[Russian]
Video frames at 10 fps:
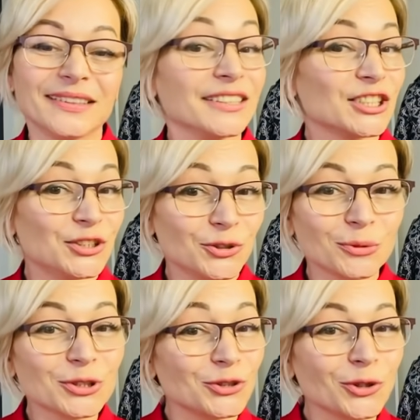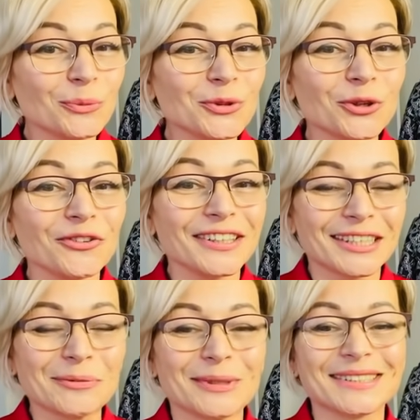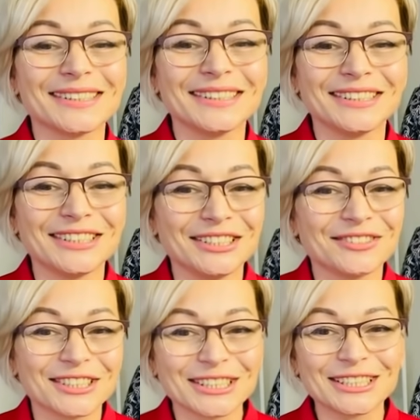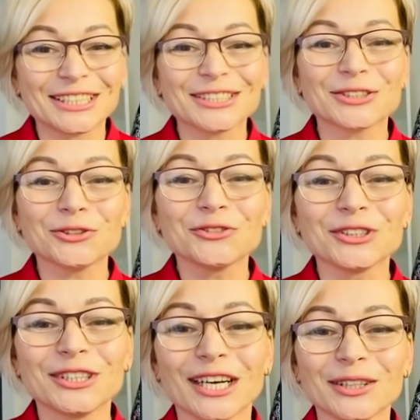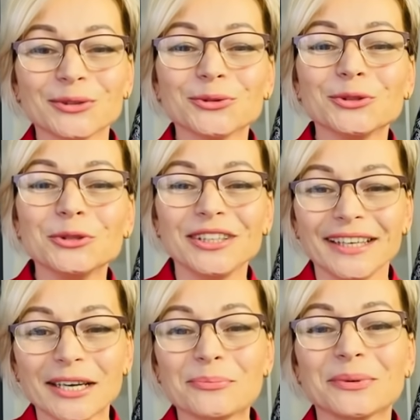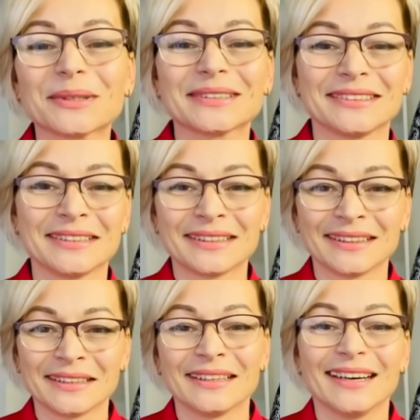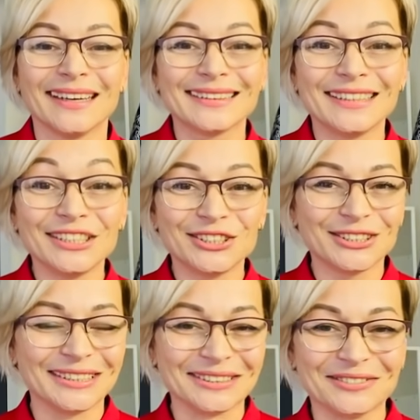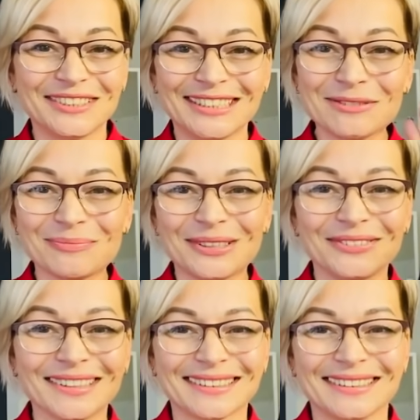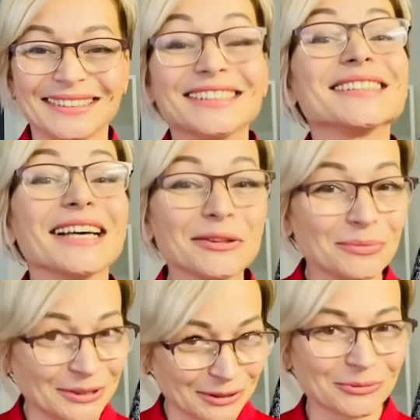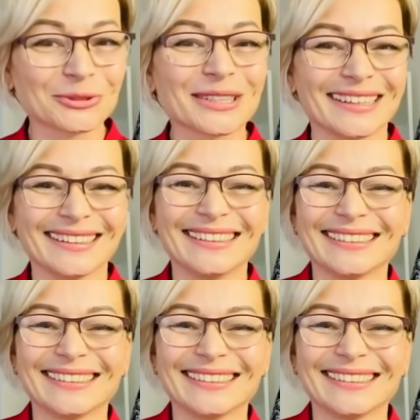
Ждем, ждем новеньких присоединившихся. Ростов-на-Дону, Днепр, Отлично! Всем привет из Санкт-Петербурга!